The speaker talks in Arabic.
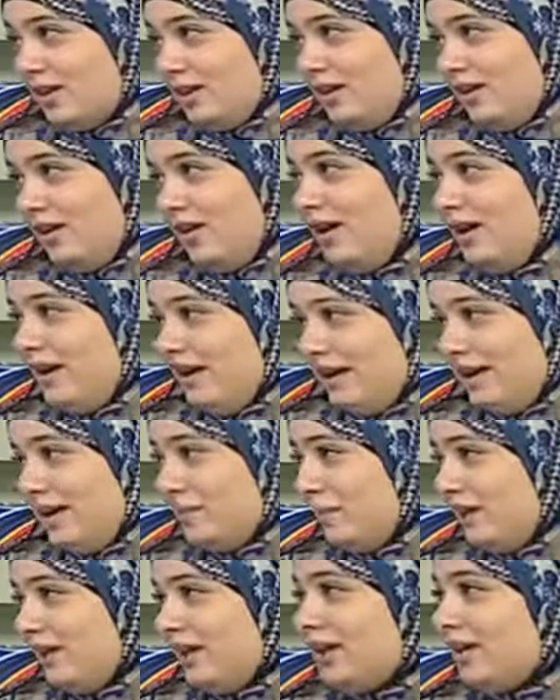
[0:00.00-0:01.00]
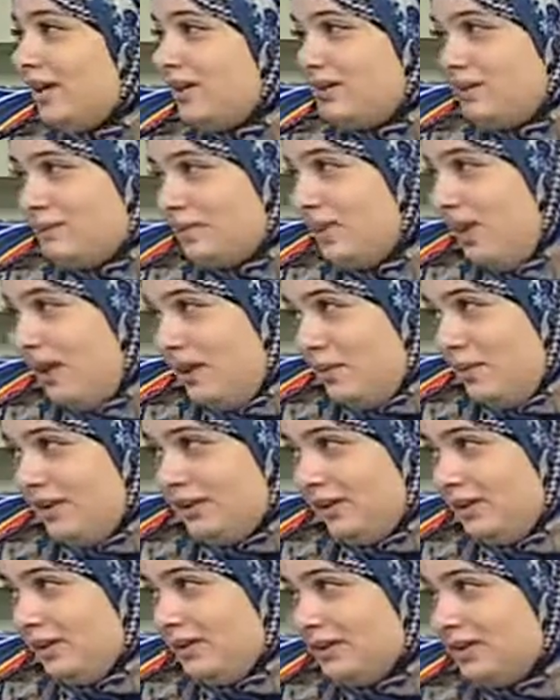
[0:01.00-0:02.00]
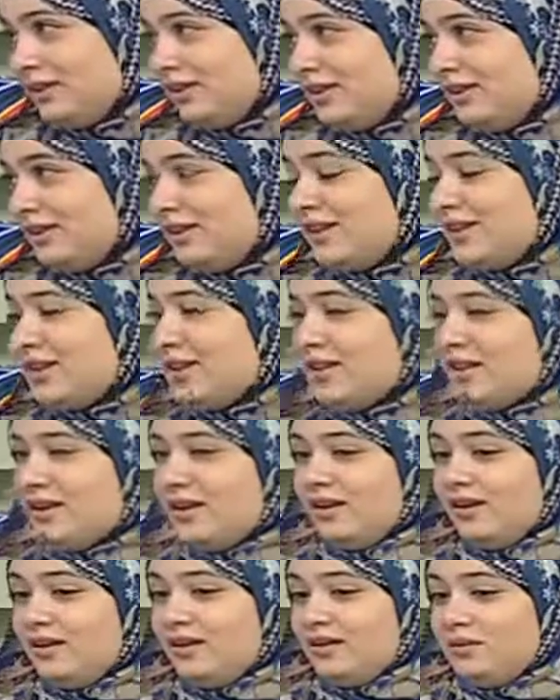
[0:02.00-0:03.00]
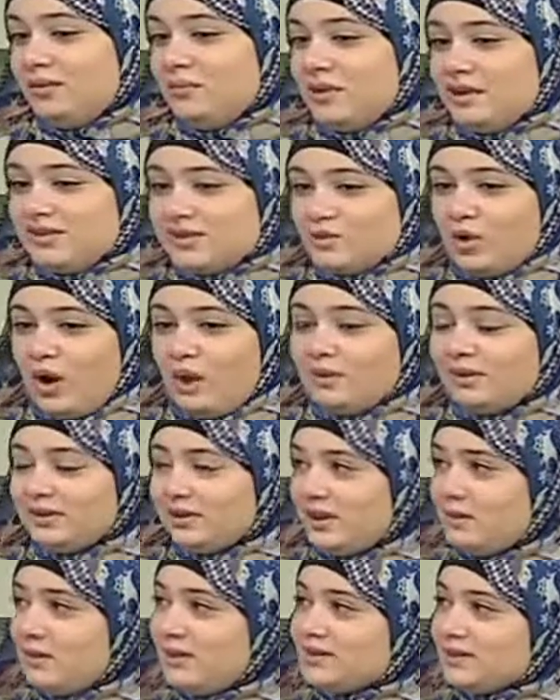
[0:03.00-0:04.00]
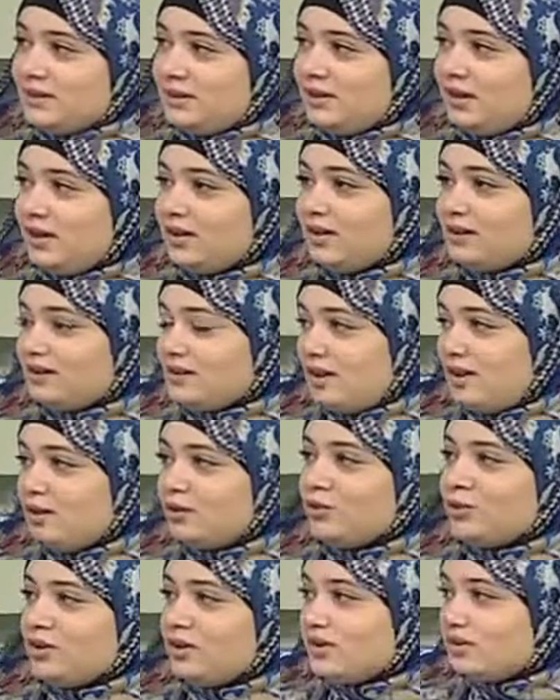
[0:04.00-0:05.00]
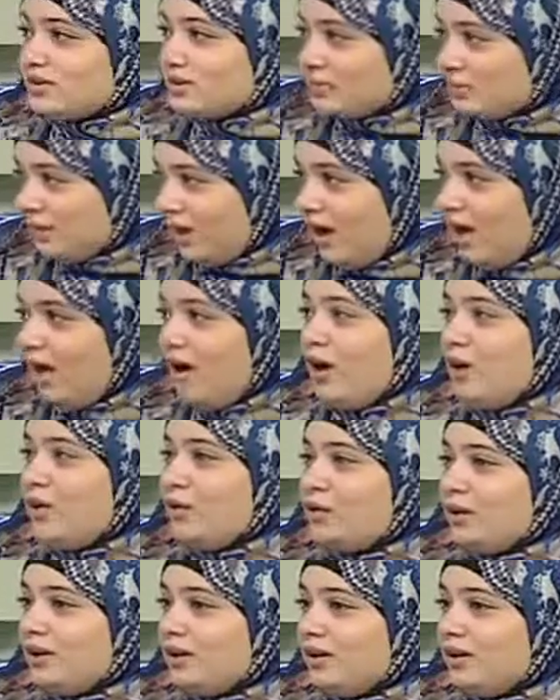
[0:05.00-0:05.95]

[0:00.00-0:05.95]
انا يبقى ده الكارير بتاعي بعد كده آه، بس وعملت لها بقى ساعتها الكاسات والجست بتاعها